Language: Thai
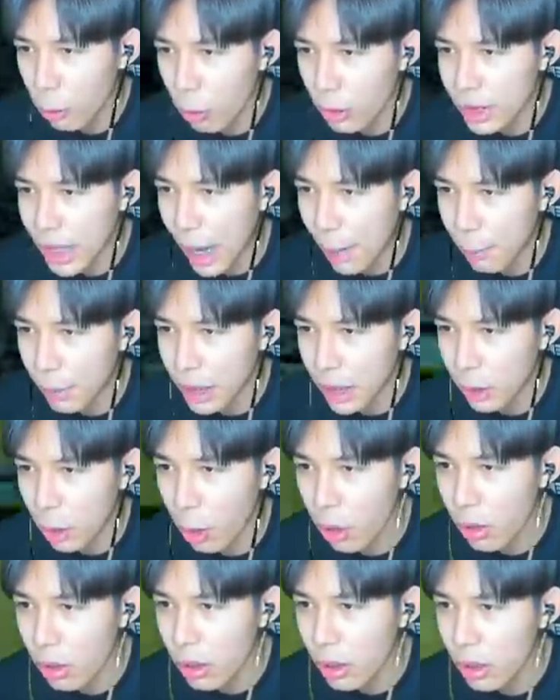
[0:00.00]
กสามมาเหรอน้
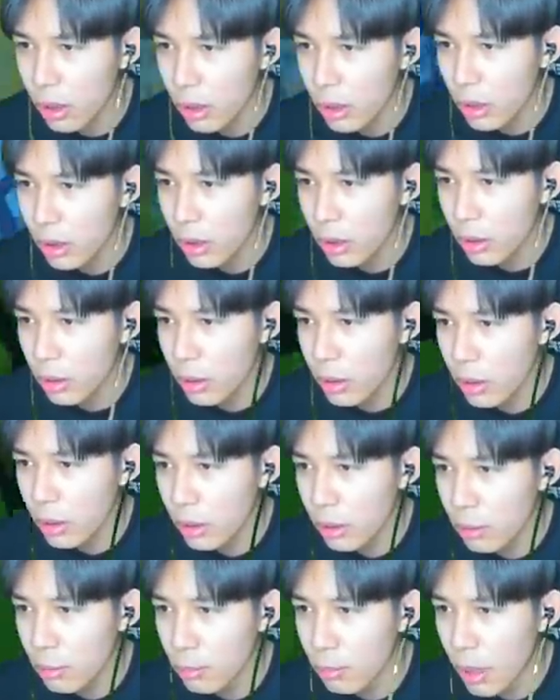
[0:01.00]
อง
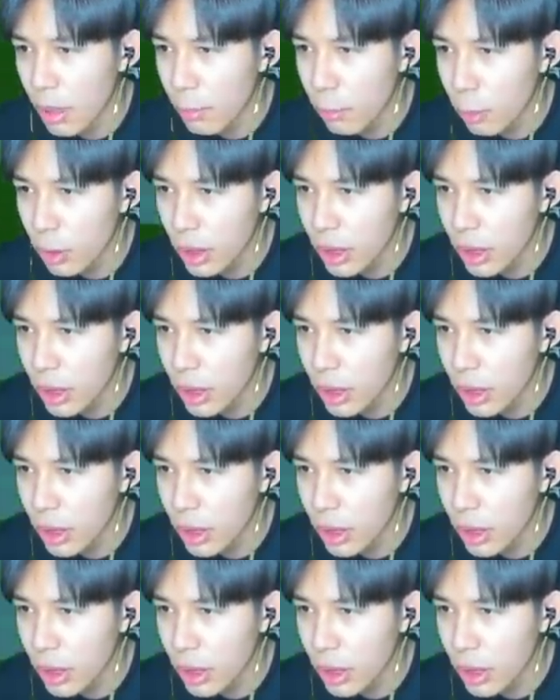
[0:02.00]
ใบบุย